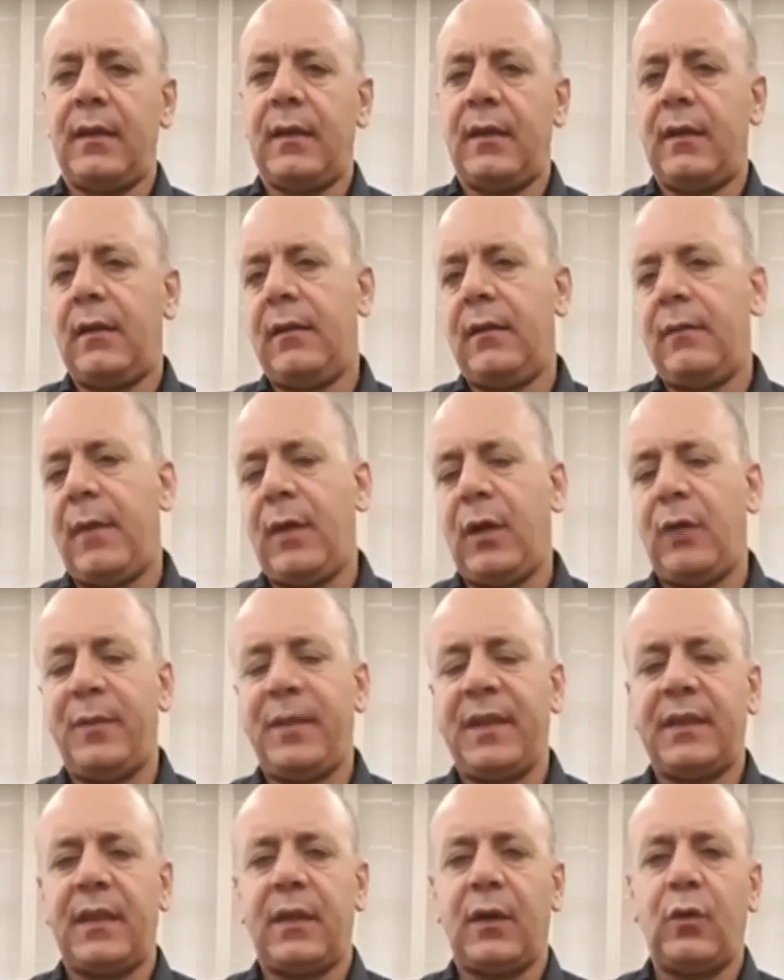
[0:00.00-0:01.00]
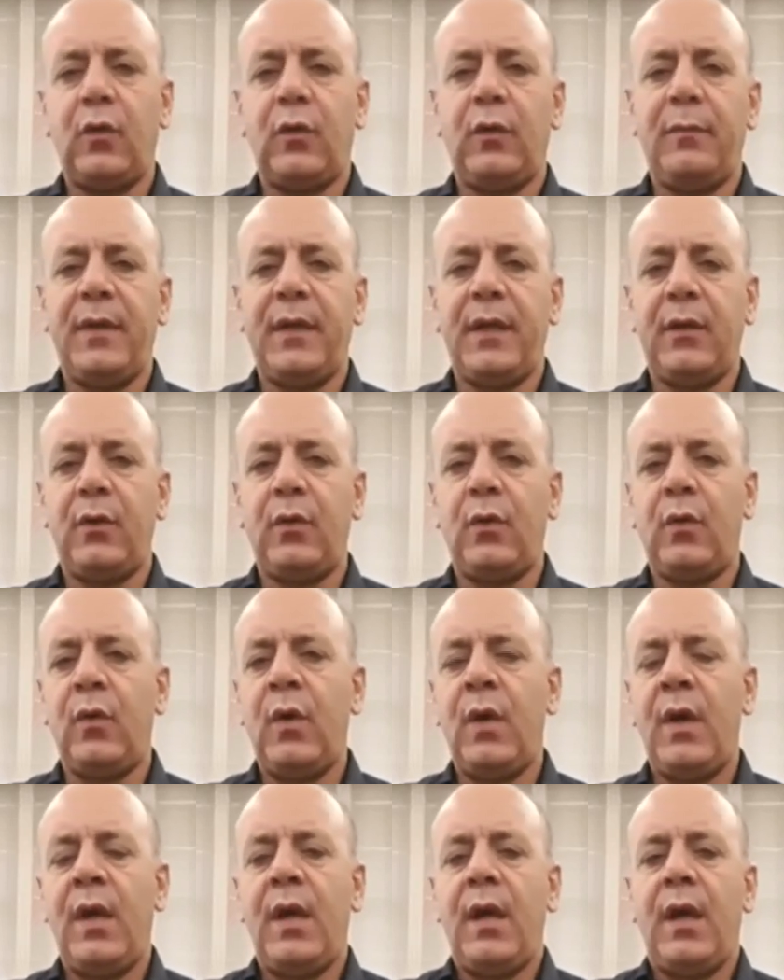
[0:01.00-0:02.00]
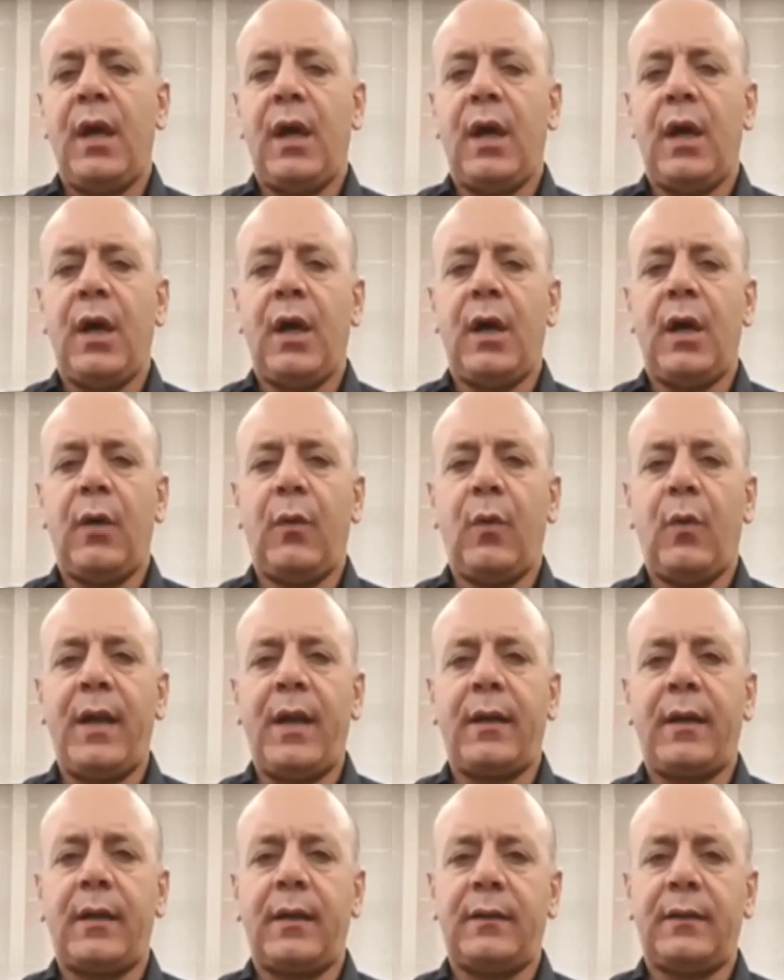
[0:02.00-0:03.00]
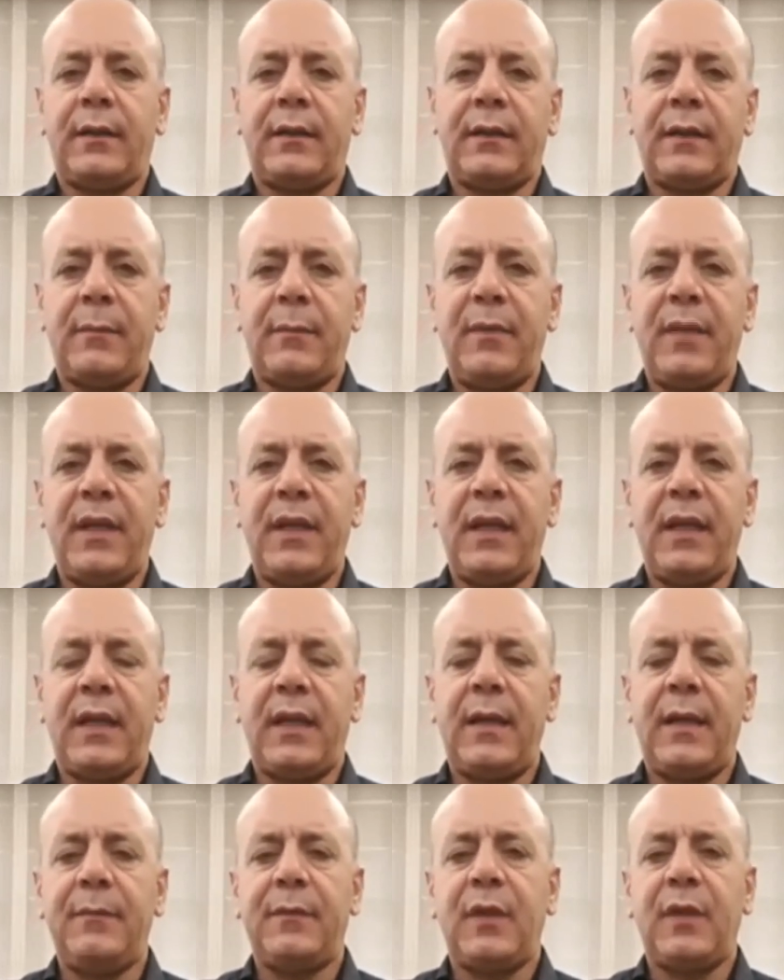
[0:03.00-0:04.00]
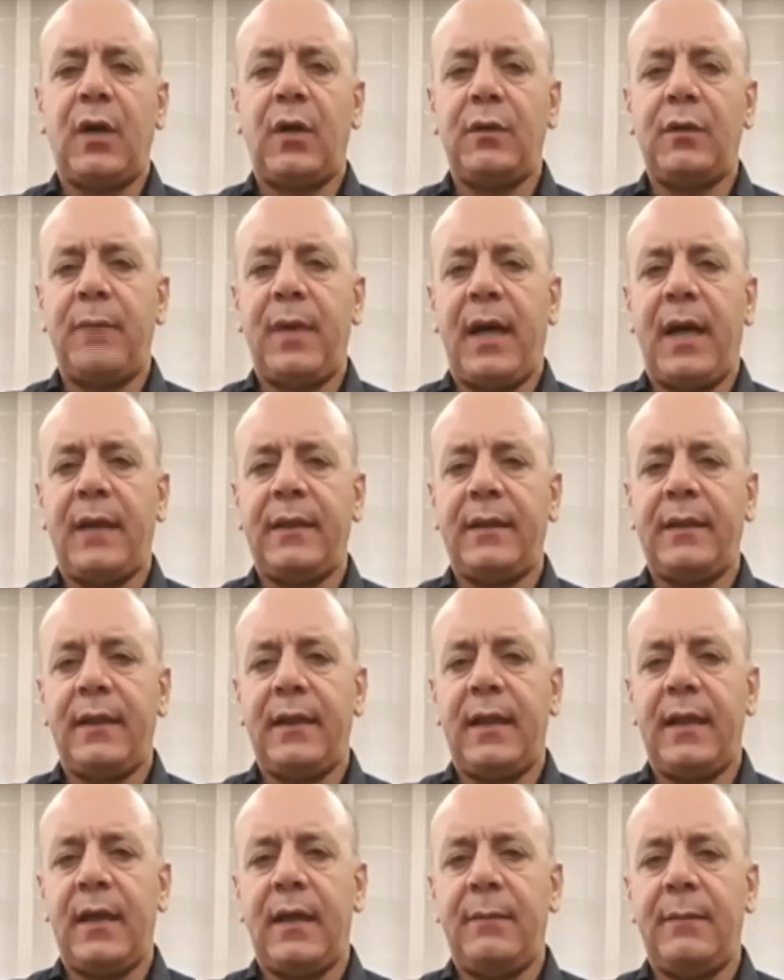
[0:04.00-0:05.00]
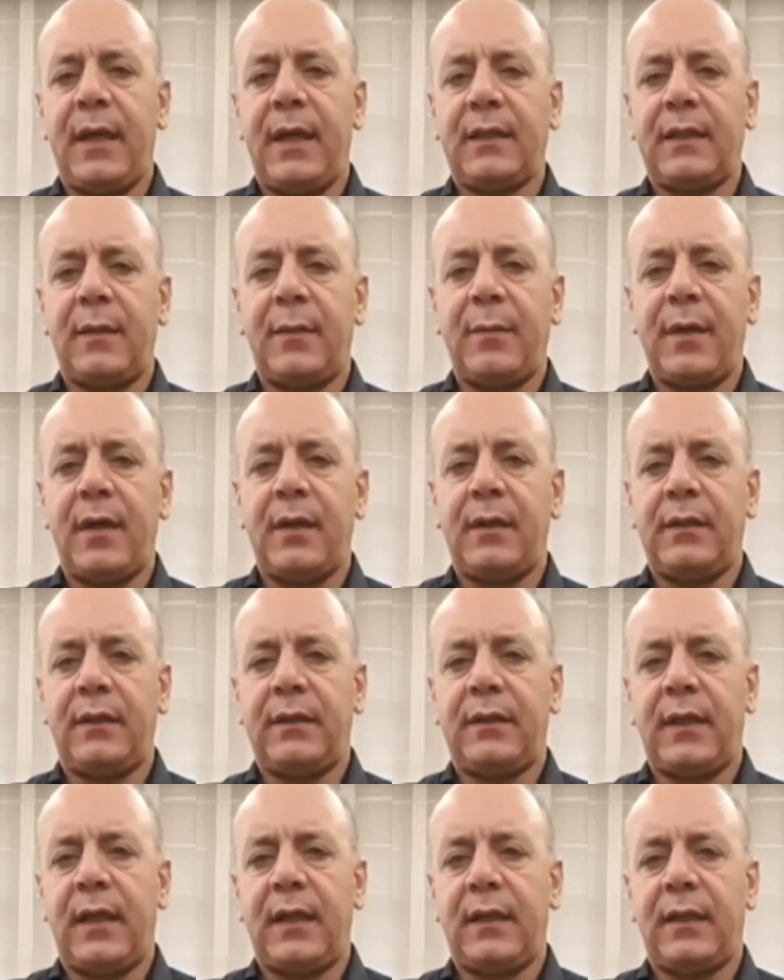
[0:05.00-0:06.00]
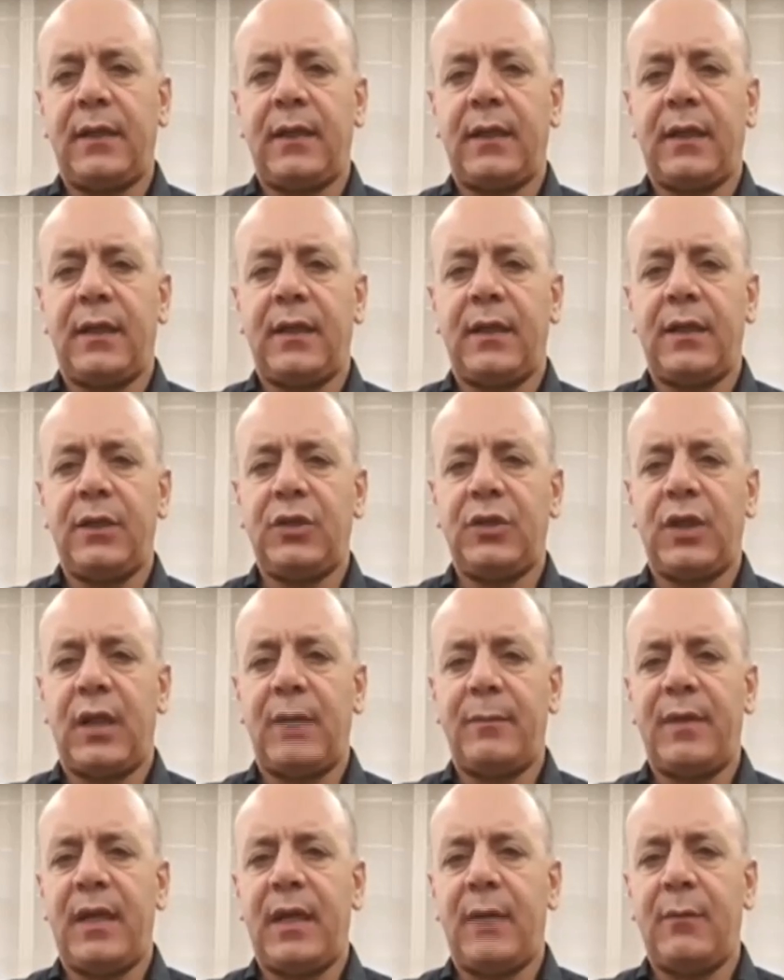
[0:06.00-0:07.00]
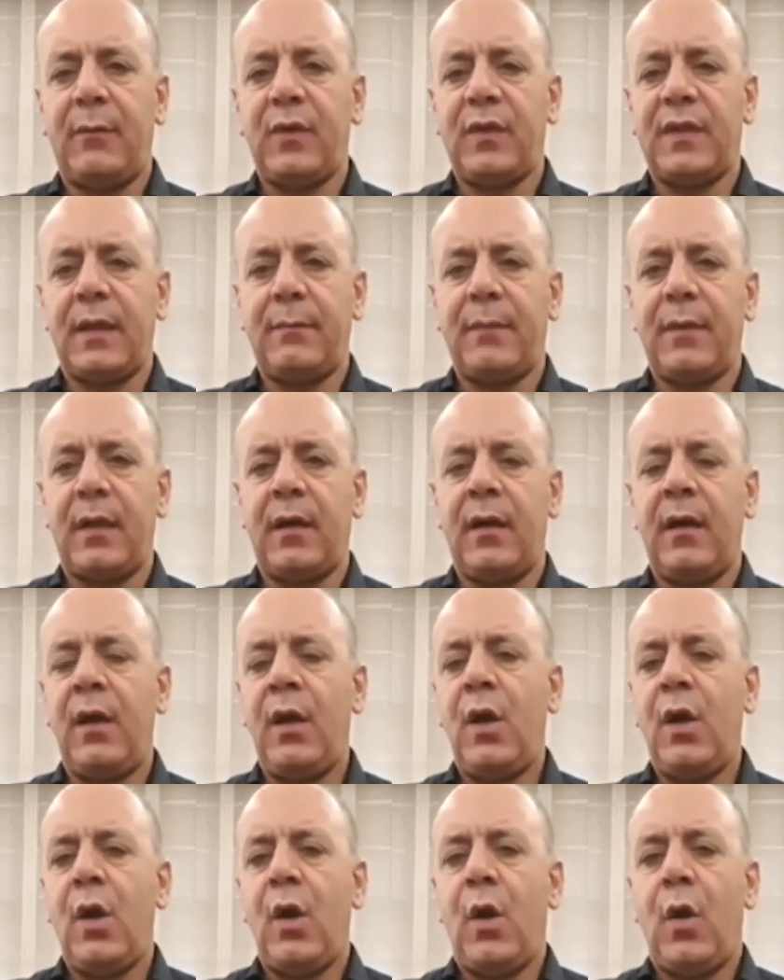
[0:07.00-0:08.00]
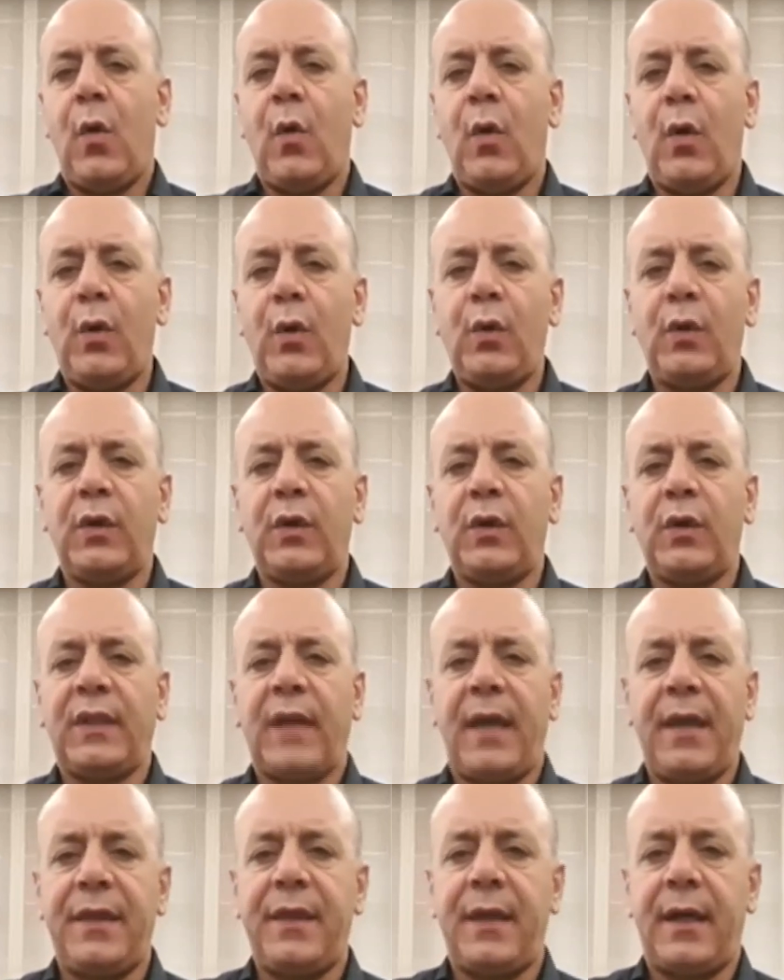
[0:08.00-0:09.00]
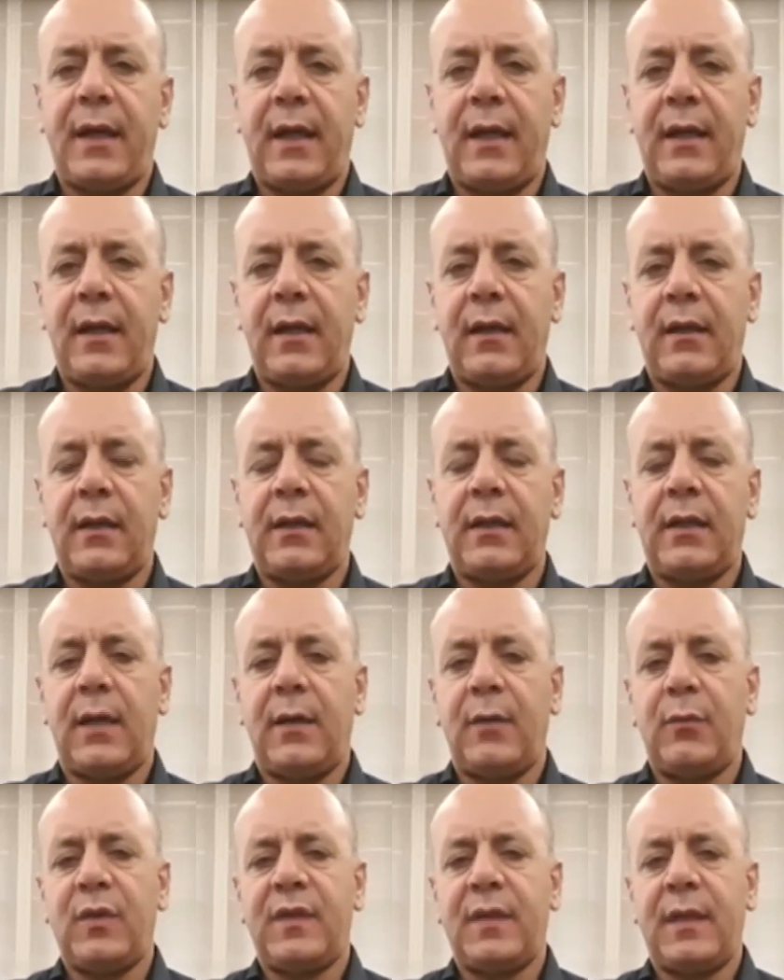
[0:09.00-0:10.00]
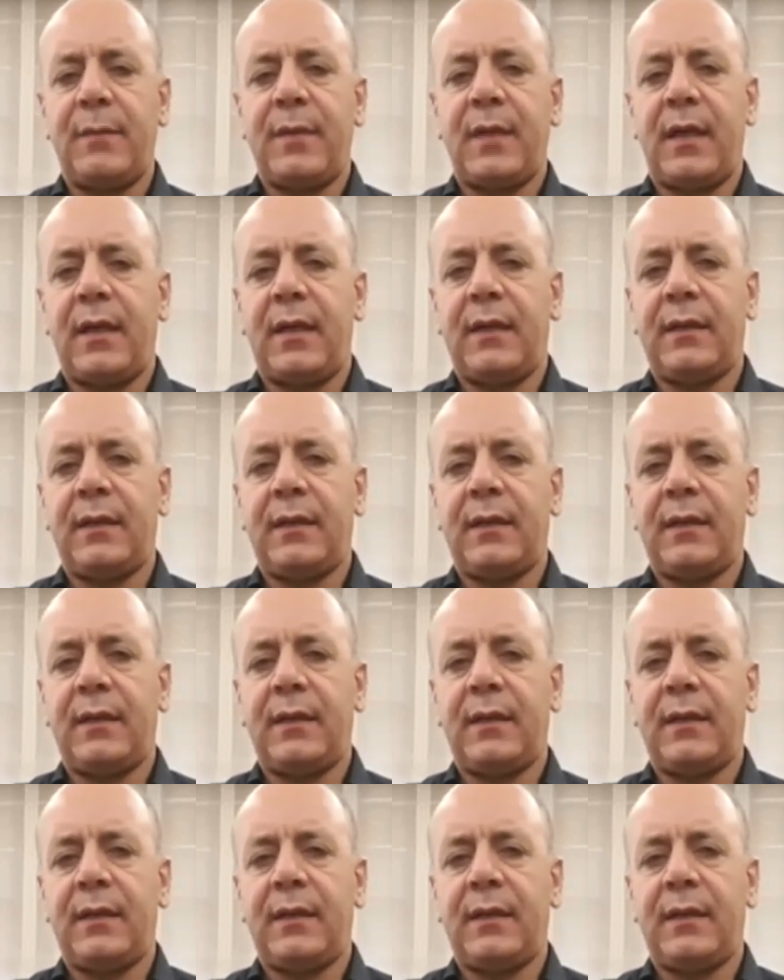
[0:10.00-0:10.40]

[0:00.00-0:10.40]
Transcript: المعلومات تقول بانه آه، ورقة التبليغ لم تعد بعد إلى مكتب قاضي التحقيق آه، شربل أبو سمرة وأنه تعذر على القاضي أبو سمرة